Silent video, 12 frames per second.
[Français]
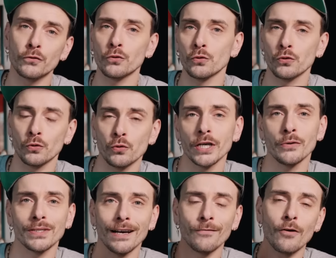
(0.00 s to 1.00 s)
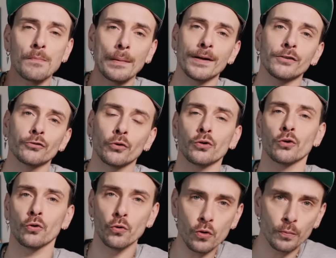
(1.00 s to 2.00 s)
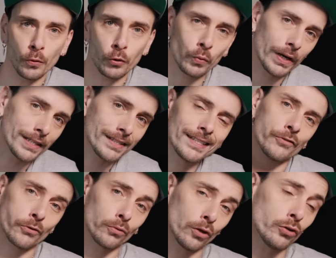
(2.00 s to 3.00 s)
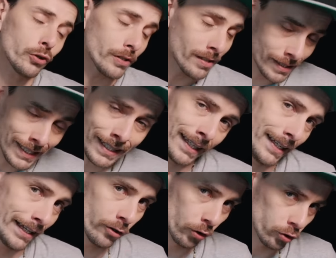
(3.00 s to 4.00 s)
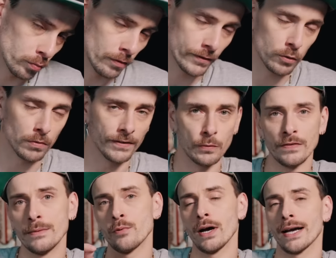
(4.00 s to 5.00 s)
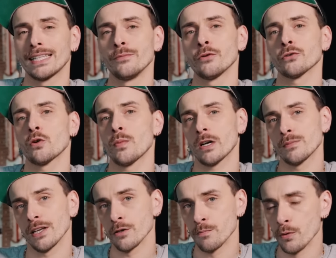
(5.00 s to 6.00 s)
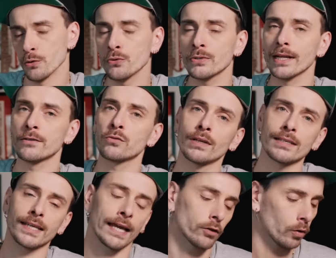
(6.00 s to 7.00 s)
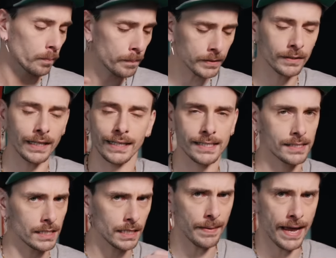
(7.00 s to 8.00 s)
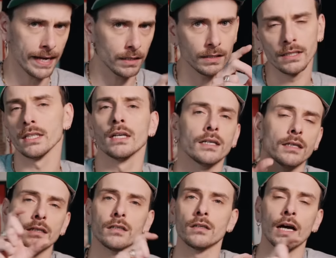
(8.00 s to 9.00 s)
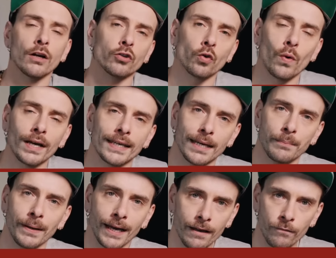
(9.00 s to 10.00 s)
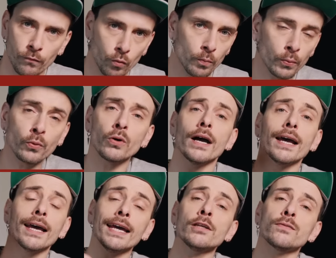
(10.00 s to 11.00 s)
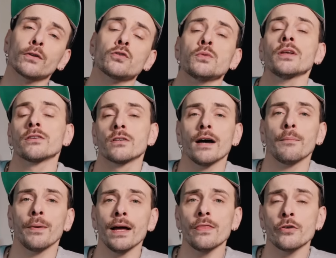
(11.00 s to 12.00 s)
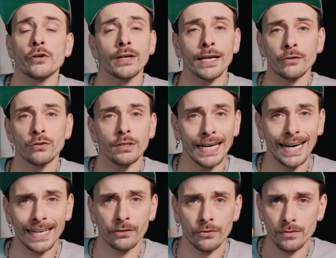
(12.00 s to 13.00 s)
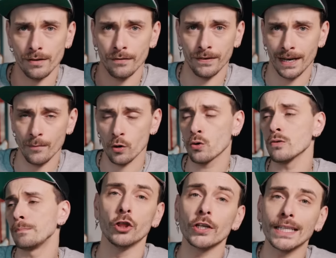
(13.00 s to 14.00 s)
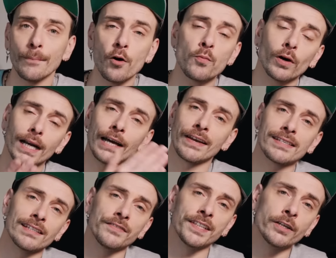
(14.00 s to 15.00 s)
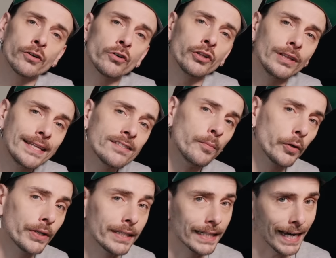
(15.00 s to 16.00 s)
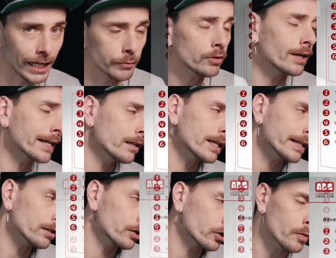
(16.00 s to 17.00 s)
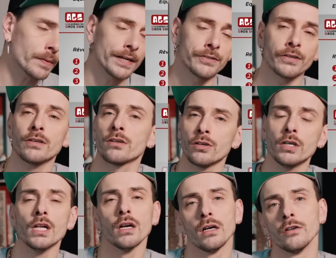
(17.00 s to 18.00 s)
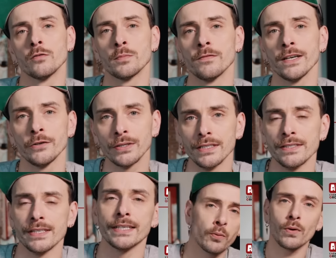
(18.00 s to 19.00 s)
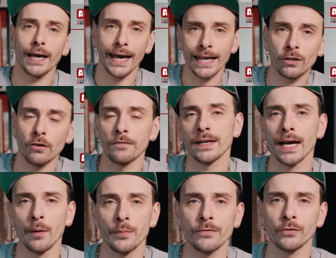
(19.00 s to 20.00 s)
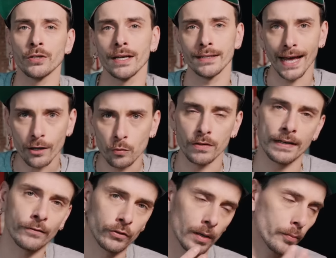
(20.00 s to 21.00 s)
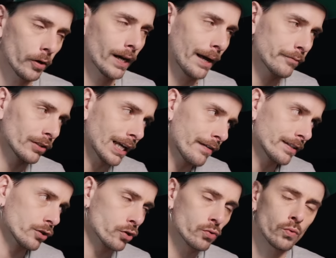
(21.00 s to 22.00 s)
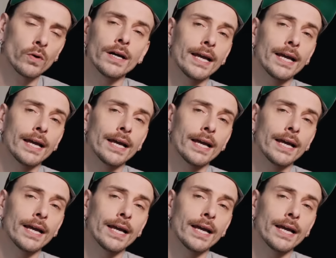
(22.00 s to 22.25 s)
du sujet, nous avons pas mal de trucs cool pour toi ici sur notre site qui est donc wwwacademie sage bonus. Là, tu t'inscris avec ton petite adresse email euh, à l'endroit qui est prévu pour et tu vas tout de suite recevoir plein de cadeaux gratos, vraiment cool. Notamment pour aller avec cette vidéo, une liste de plugins gratuits dans laquelle on a quelques compresseurs que euh, vous pouvez utiliser pour étoffer un peu votre DAW, votre programme de travail de son